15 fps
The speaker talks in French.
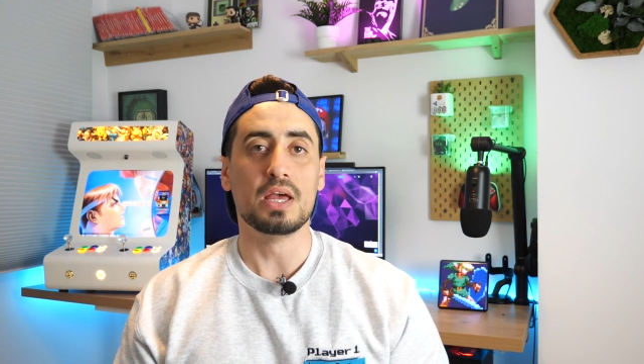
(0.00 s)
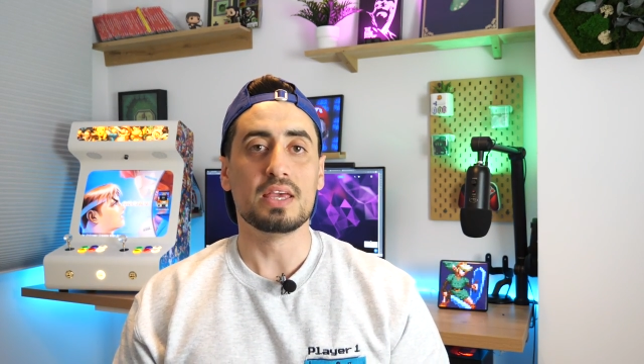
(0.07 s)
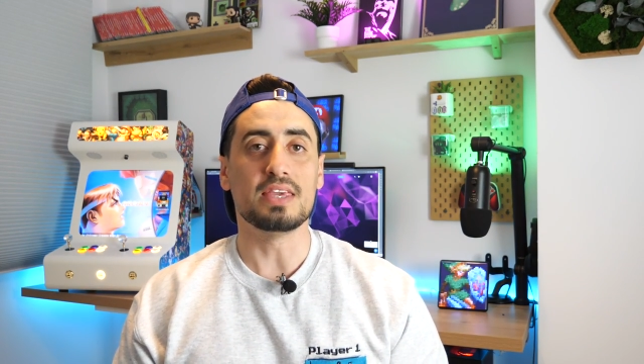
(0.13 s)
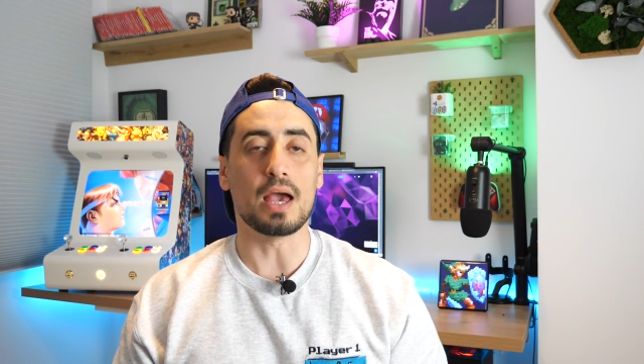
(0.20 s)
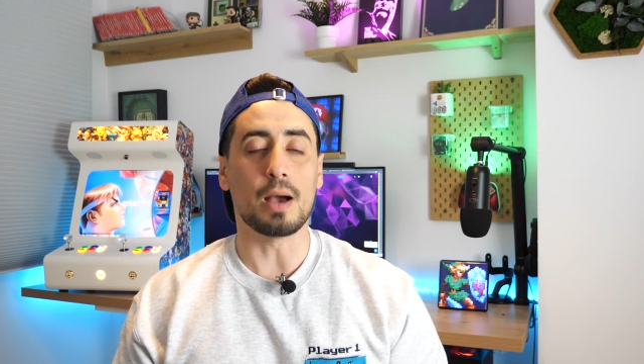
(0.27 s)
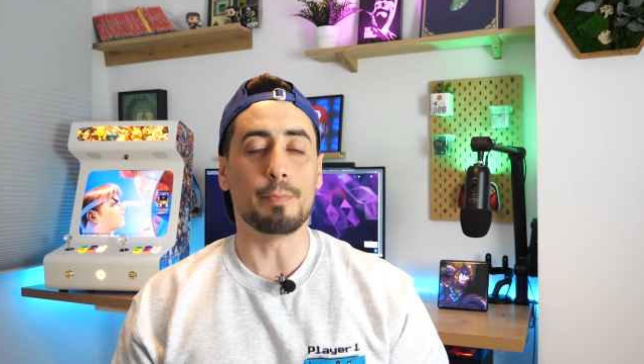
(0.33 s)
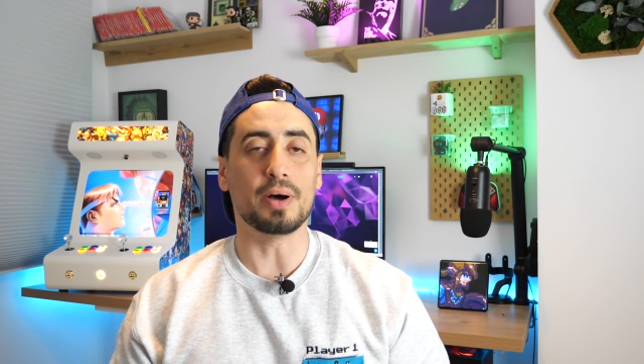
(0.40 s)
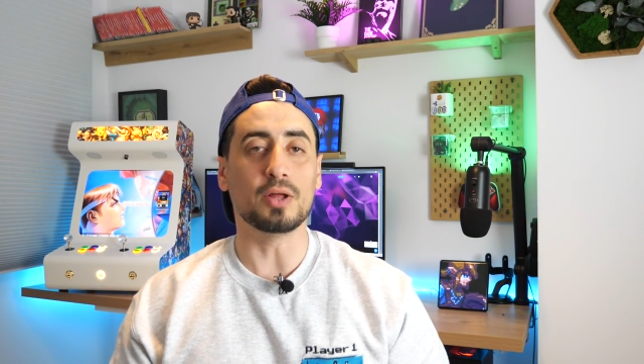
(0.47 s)
Il
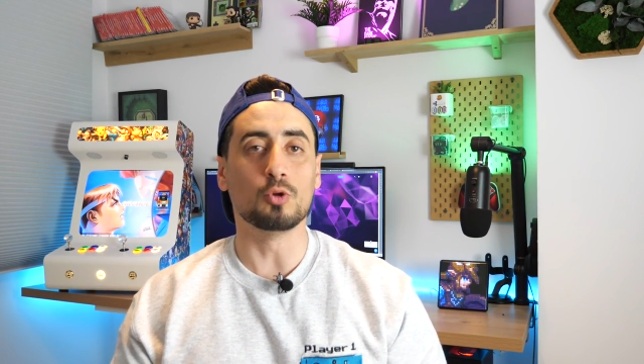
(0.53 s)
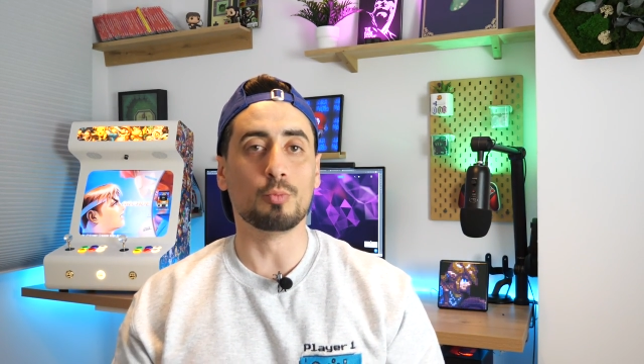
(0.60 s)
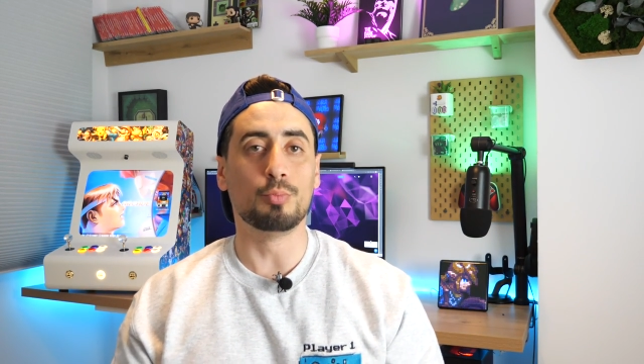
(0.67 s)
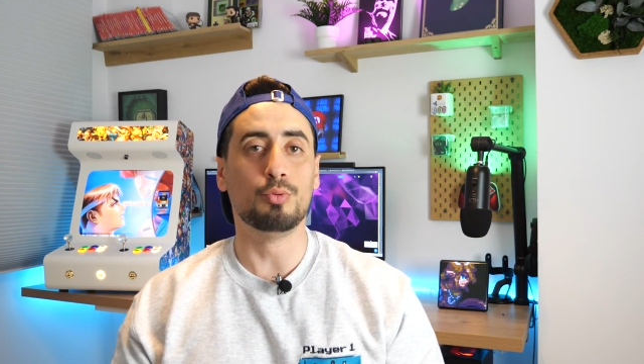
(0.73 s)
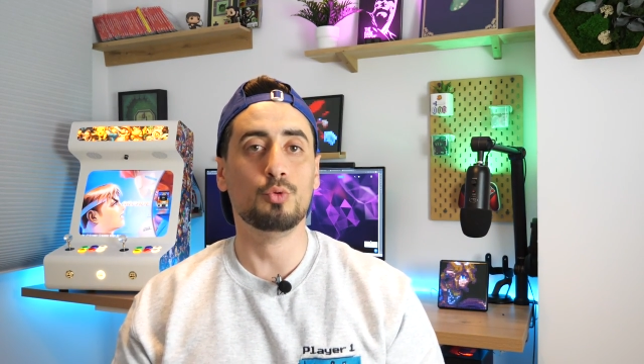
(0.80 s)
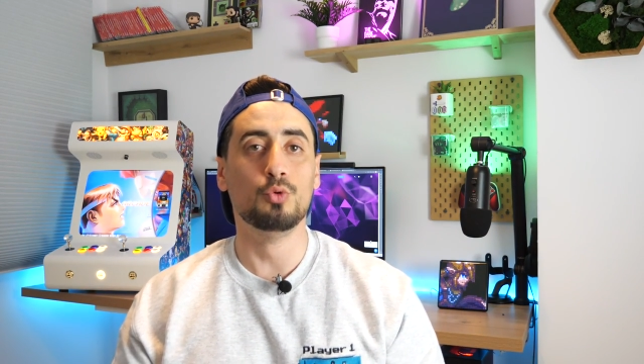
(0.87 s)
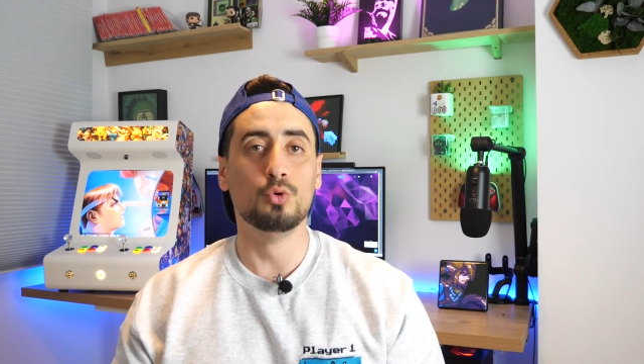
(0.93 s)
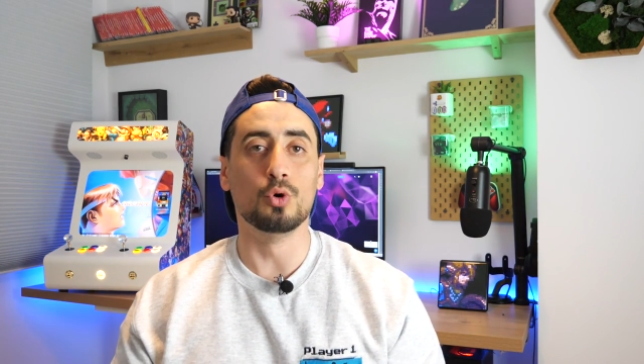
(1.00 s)
n'y a pas non
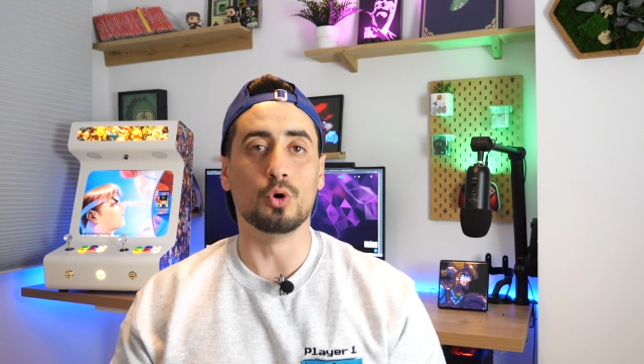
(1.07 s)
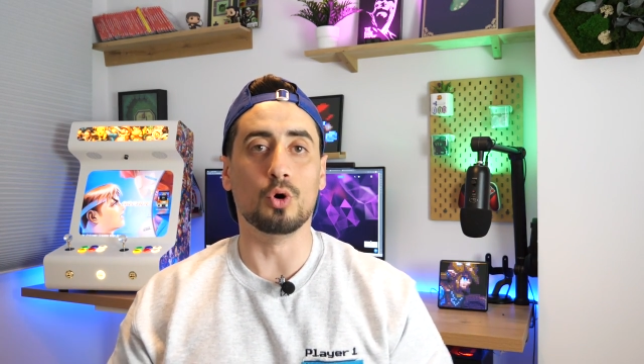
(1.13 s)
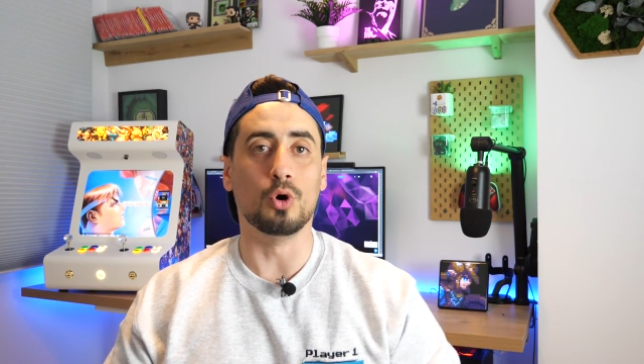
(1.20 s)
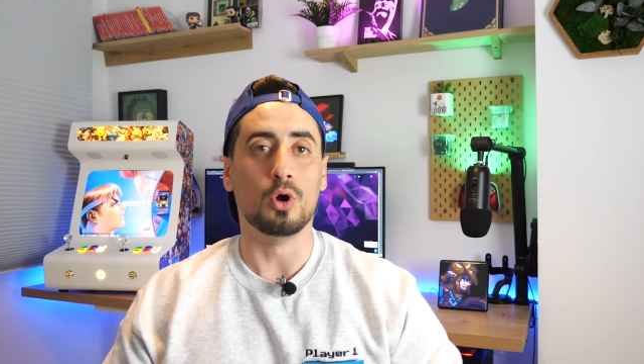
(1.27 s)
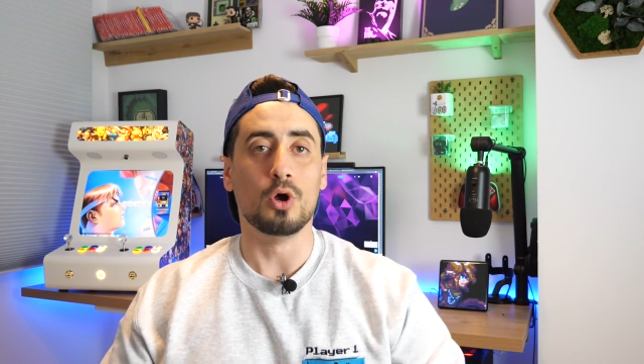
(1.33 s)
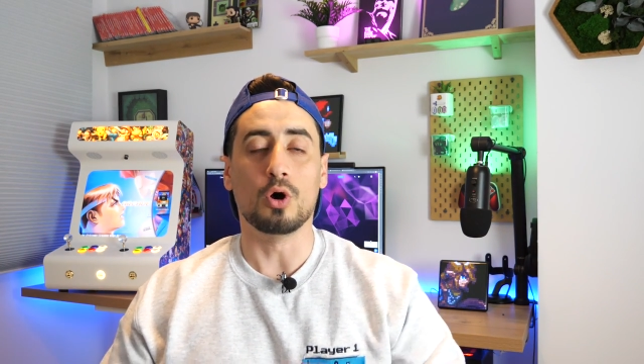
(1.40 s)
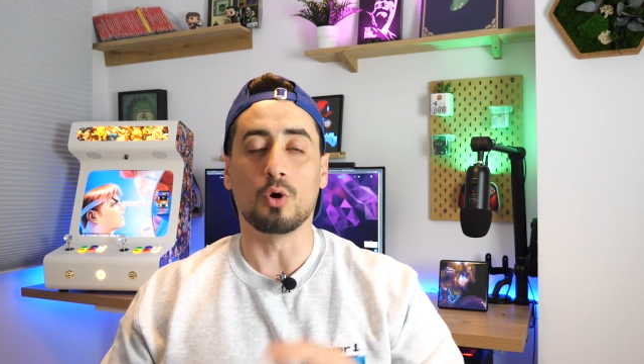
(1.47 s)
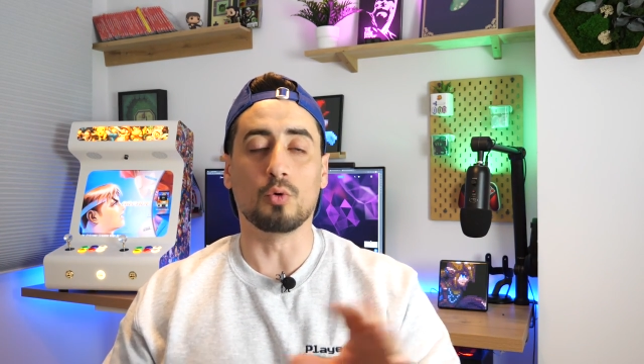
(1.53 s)
plus, euh,
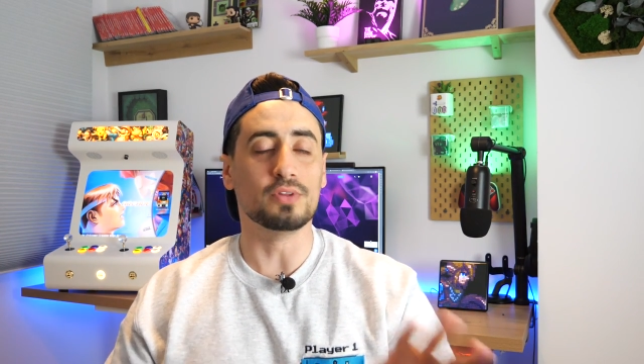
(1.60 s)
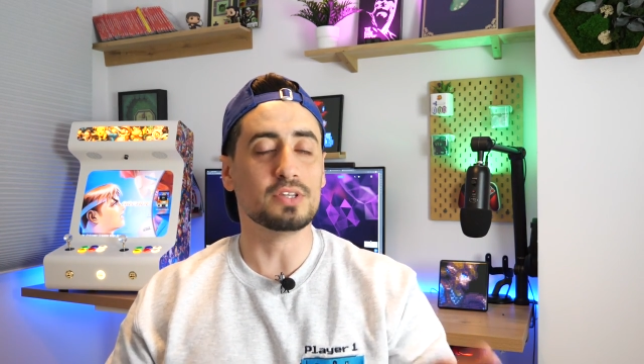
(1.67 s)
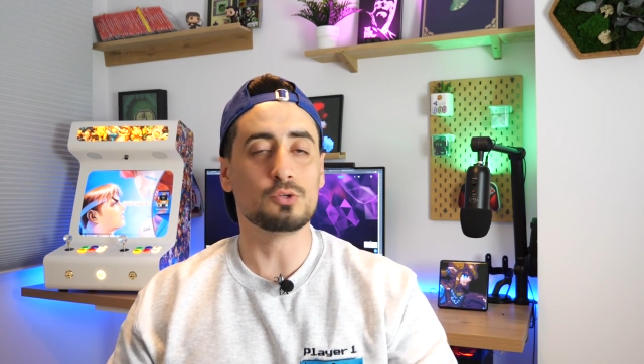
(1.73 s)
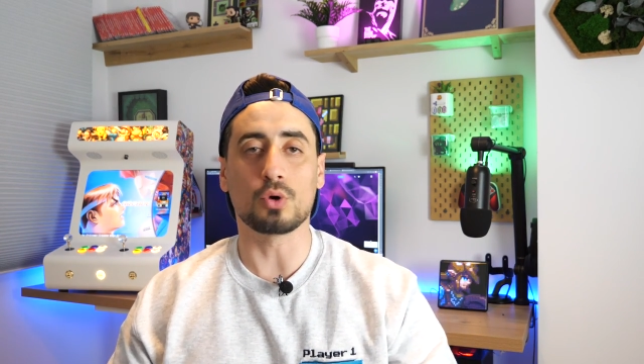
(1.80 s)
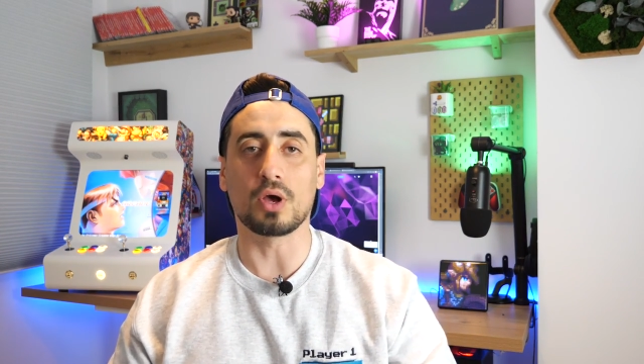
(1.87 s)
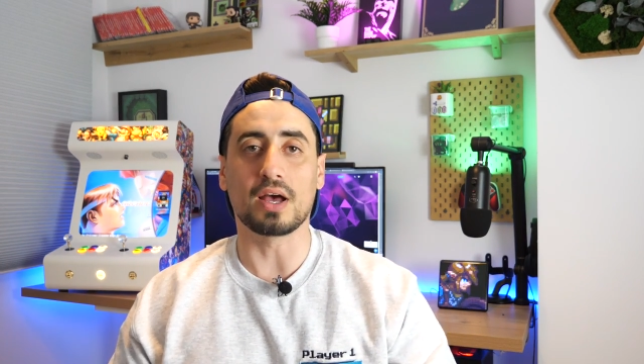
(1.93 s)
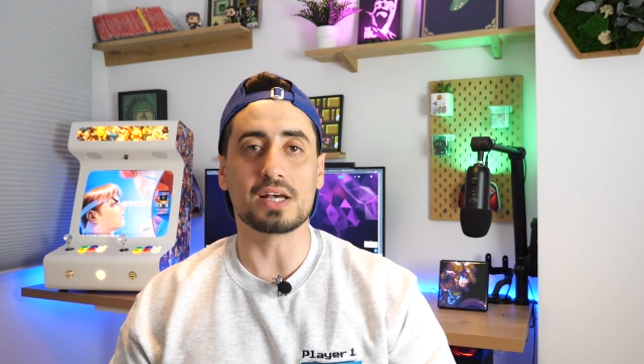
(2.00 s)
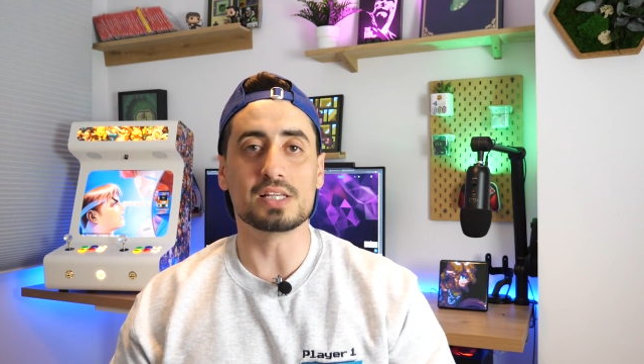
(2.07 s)
on est
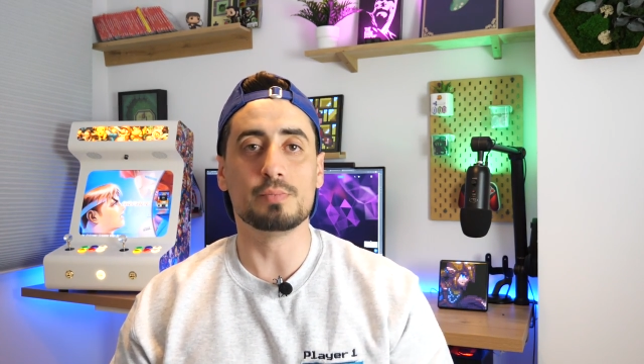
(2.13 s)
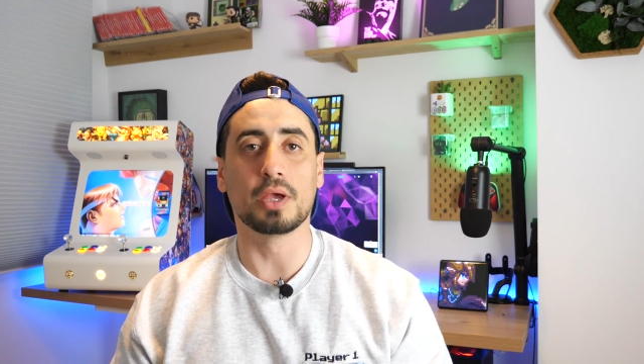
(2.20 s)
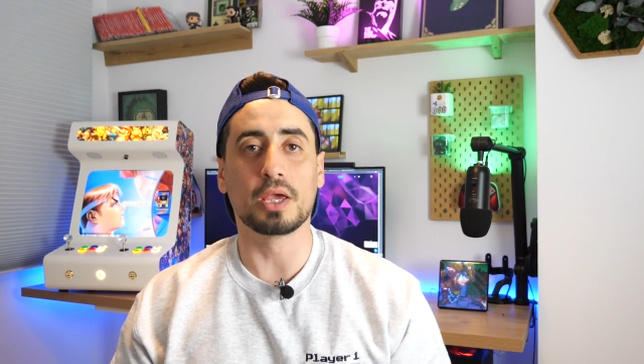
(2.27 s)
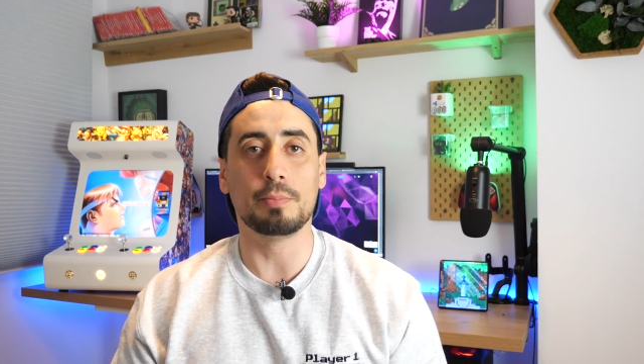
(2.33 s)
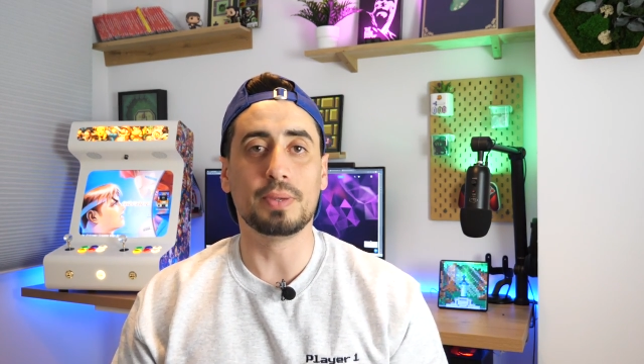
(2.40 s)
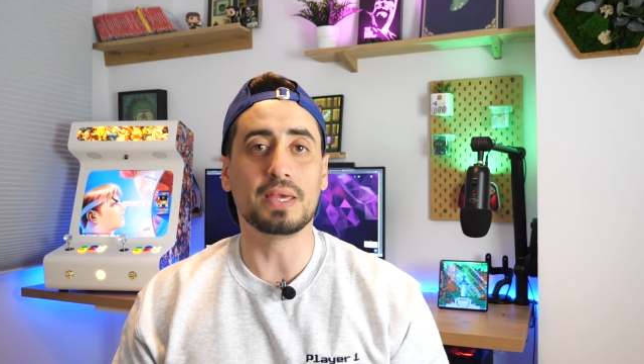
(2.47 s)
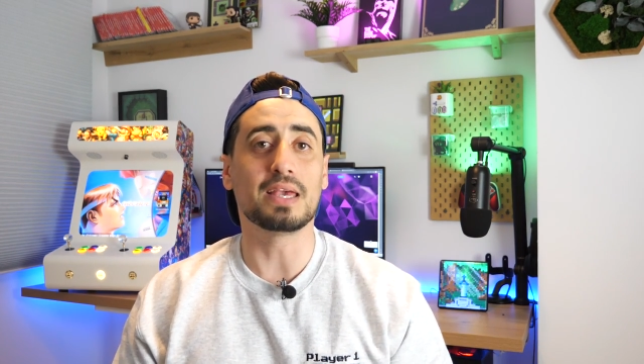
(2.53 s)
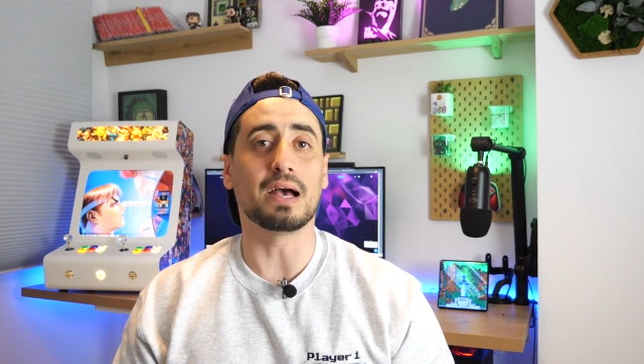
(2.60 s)
sur un Raspberry Pi